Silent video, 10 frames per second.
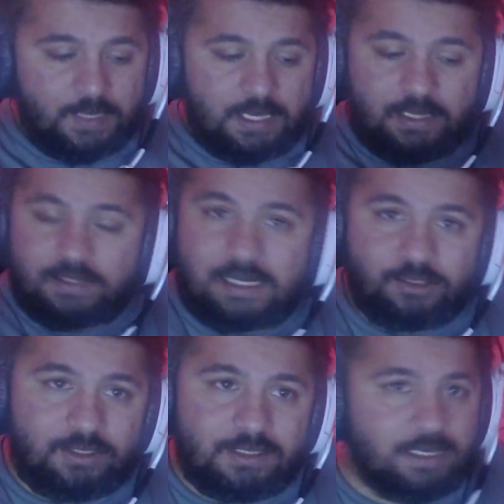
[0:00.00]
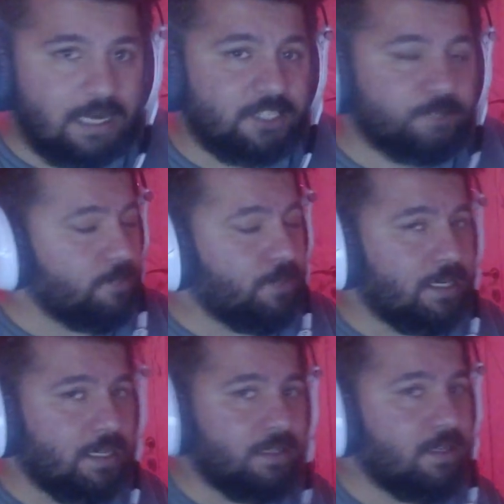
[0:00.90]
Daha sonrasında harcama yaparken
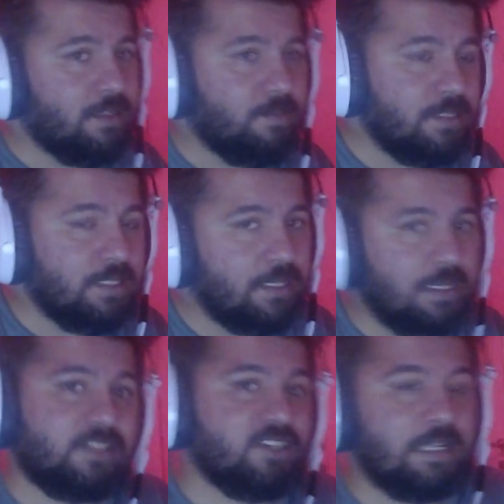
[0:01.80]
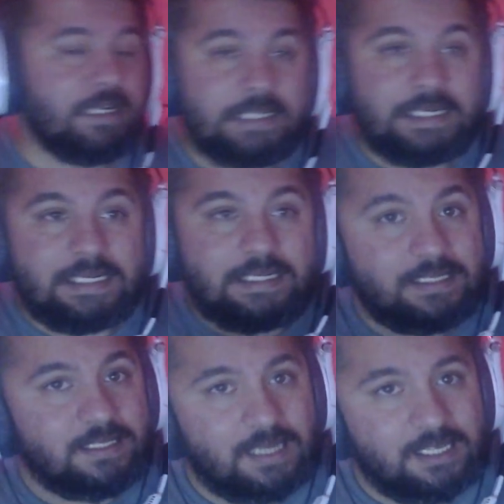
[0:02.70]
dikkat etmeniz gereken şeyler. Nasıl
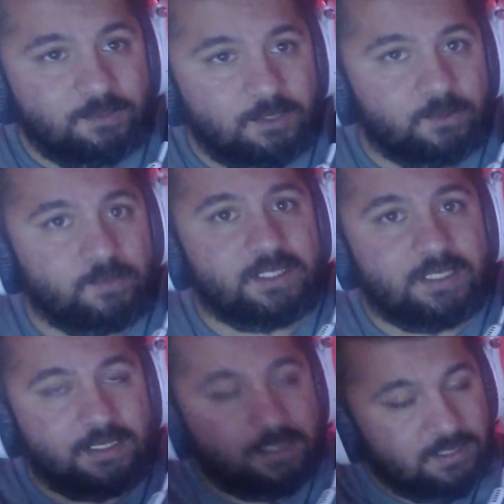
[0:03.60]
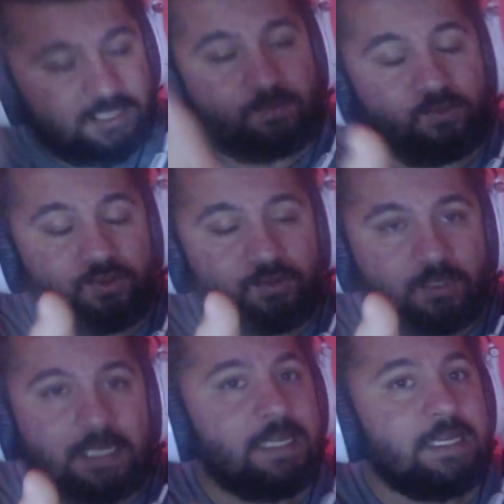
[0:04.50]
harcama yapabileceğiniz ki bu durumda
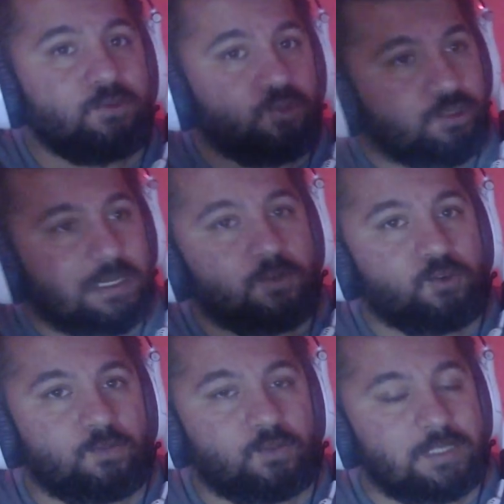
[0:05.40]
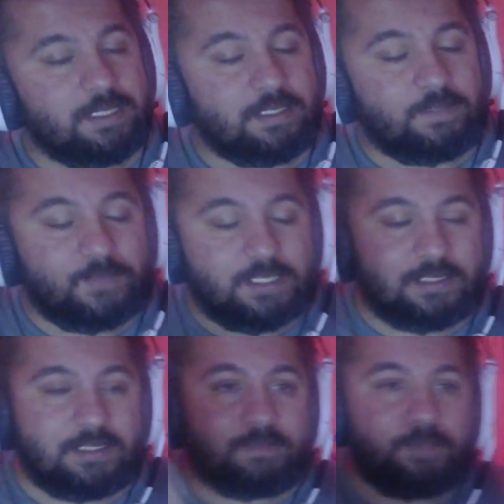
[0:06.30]
cüzdan kurumları, nasıl
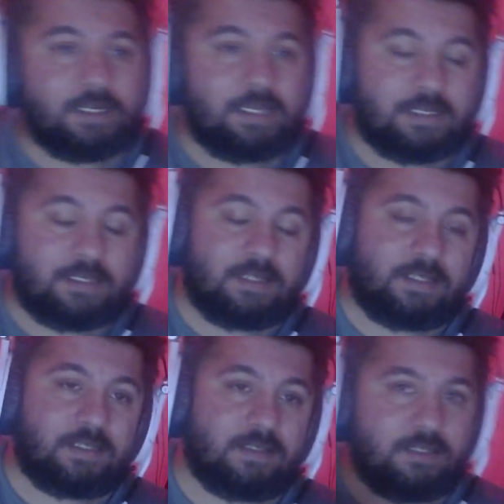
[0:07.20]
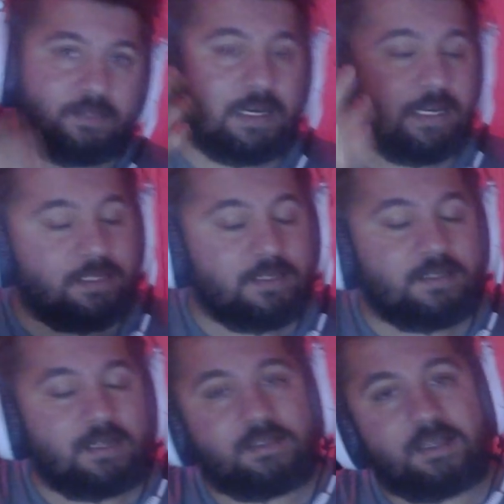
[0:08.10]
parayı aktaracaksınız, markete nasıl
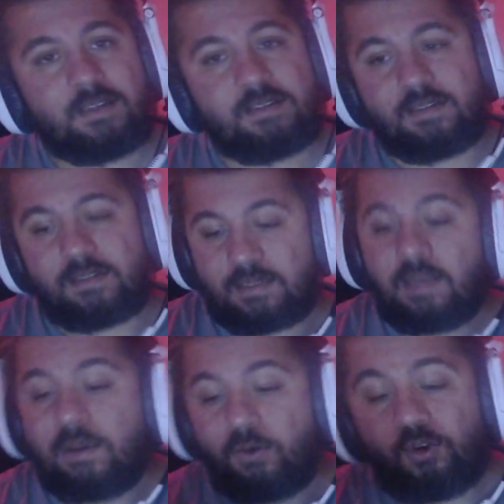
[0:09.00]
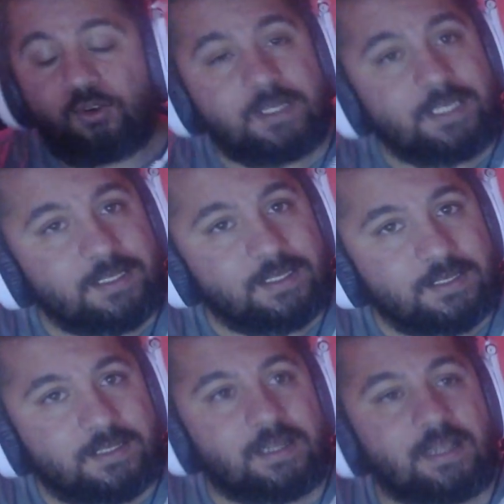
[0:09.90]
aktaracaksınız, oyuna
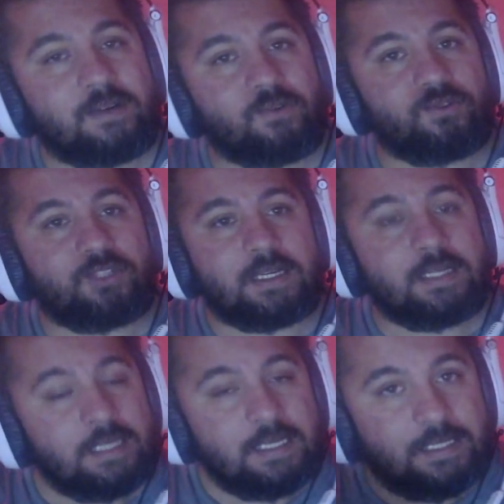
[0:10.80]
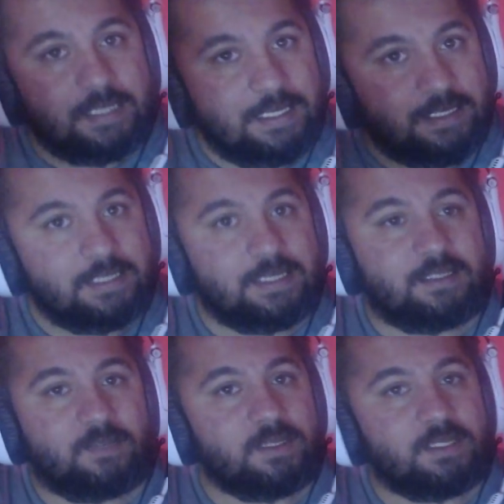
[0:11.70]
girdiğinizde neler olacak, nelere dikkat
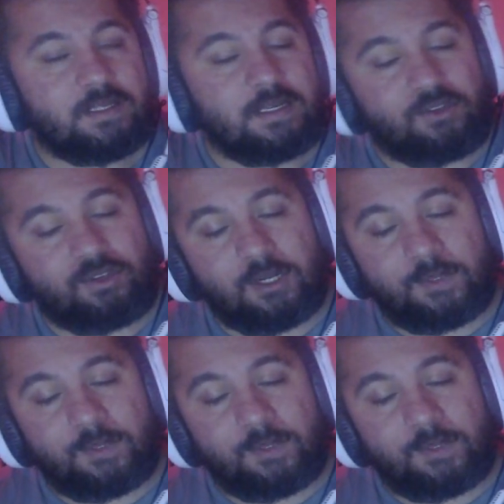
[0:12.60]
etmeniz gerekiyor,